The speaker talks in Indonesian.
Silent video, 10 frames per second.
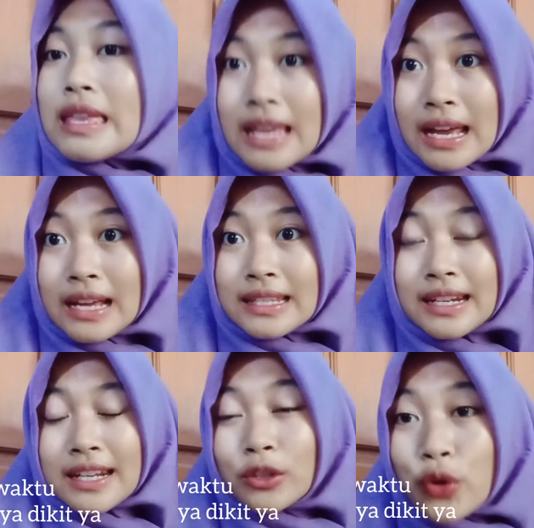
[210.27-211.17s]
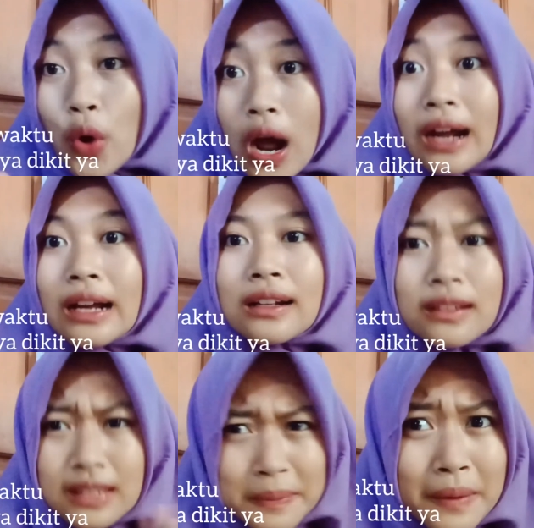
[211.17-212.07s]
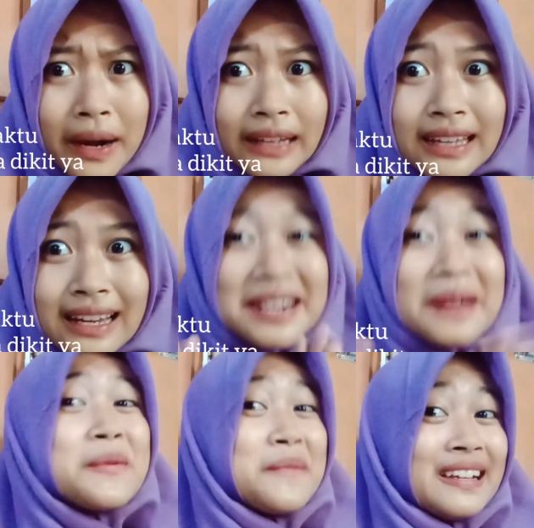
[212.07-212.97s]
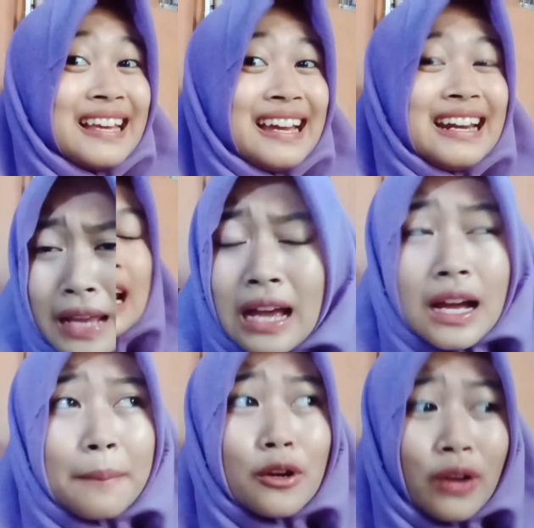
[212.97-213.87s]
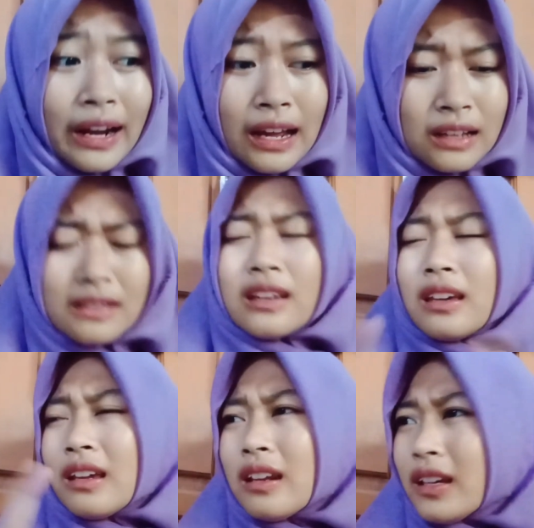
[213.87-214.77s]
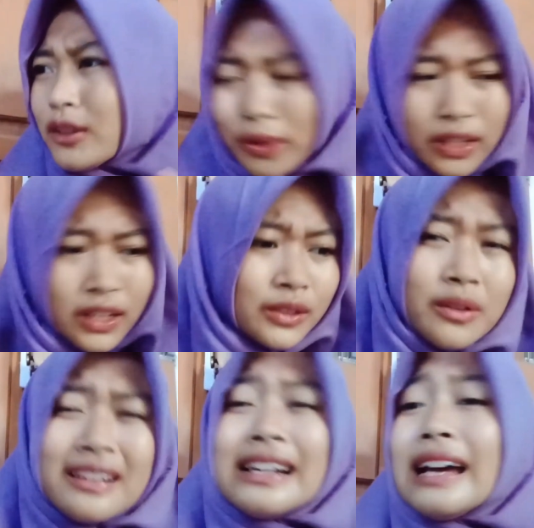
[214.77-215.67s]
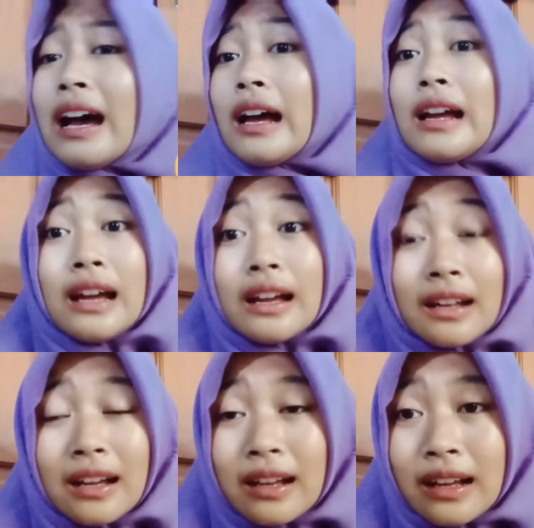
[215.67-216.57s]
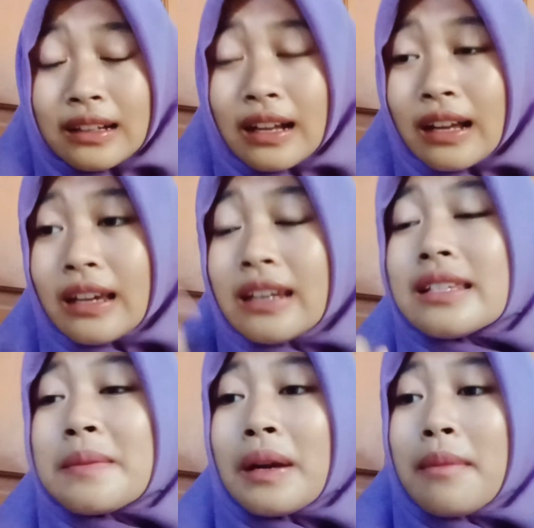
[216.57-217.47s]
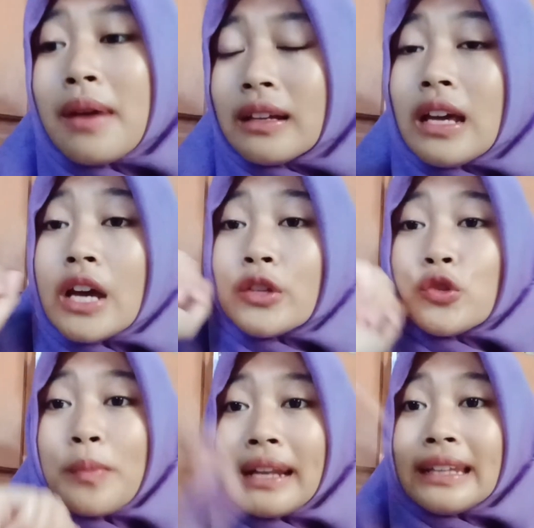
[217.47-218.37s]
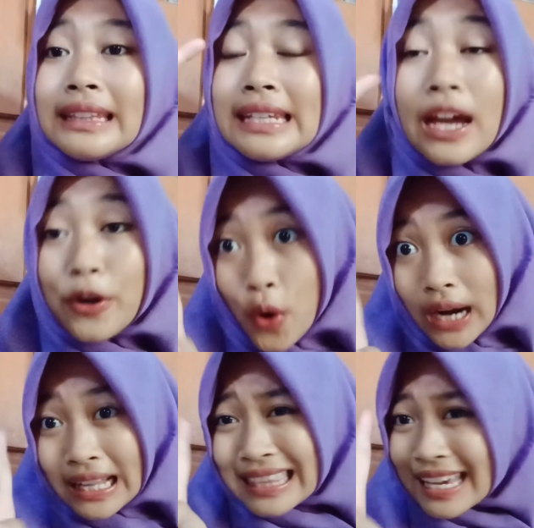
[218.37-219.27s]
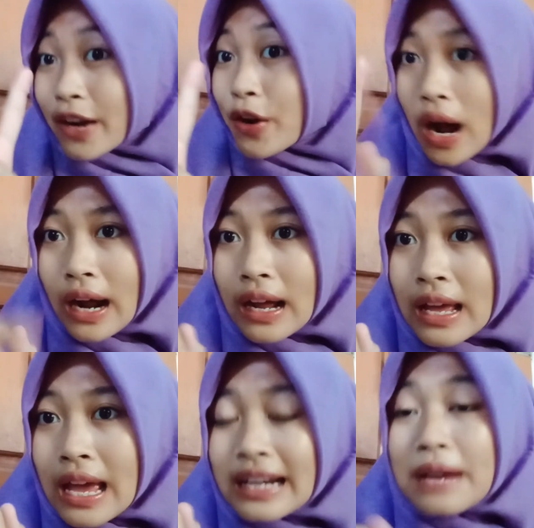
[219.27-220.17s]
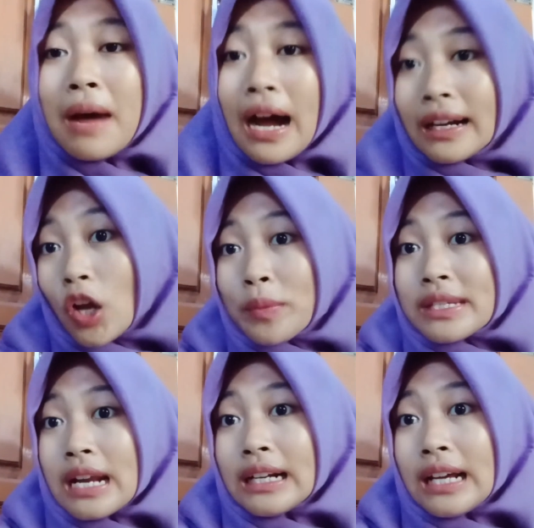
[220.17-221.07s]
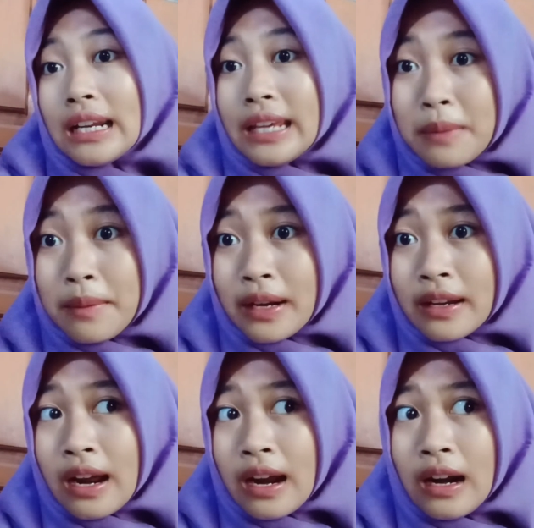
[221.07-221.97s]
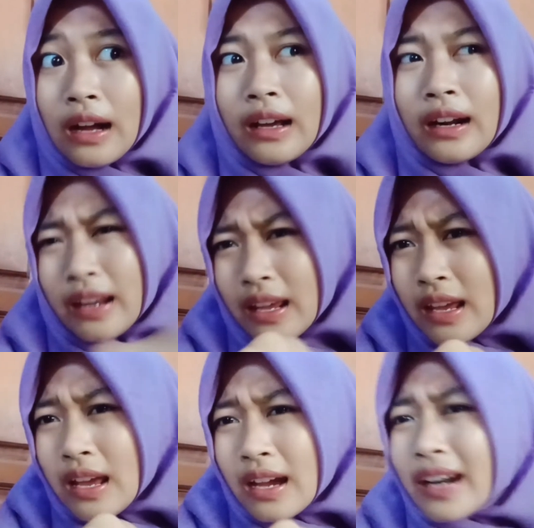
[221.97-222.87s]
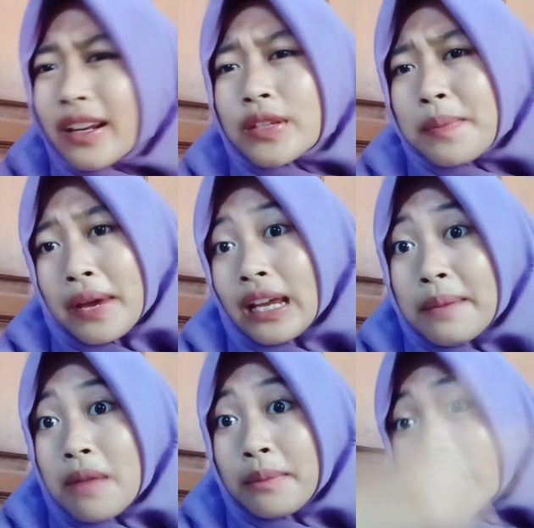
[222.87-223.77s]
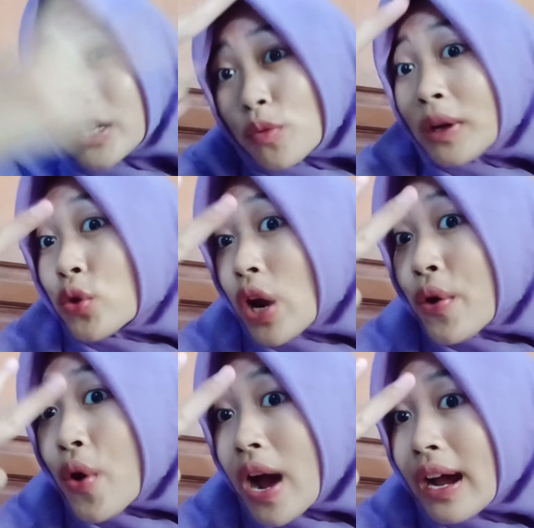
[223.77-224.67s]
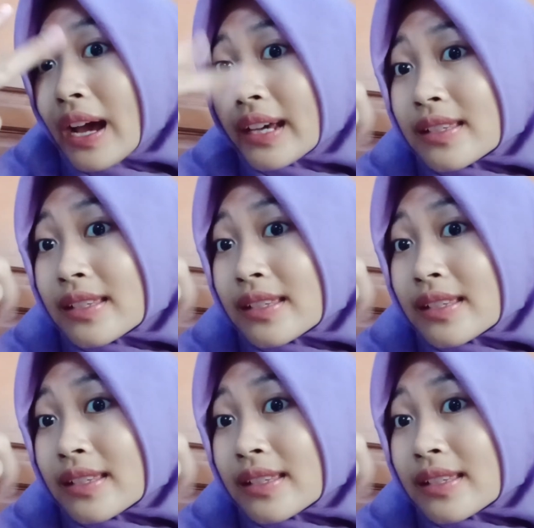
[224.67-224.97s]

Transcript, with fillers: nah jadi gitu doang simple banget kan gampang banget kan nggak perlu kayak ini itu ini itu enggak enggak enggak enggak ini simple banget cuman tiga doang tiga doang dan bahkan kalau misalkan kalian bibirnya nggak kering kalian nggak usah pakai lip balm jadi cuma dua doang guys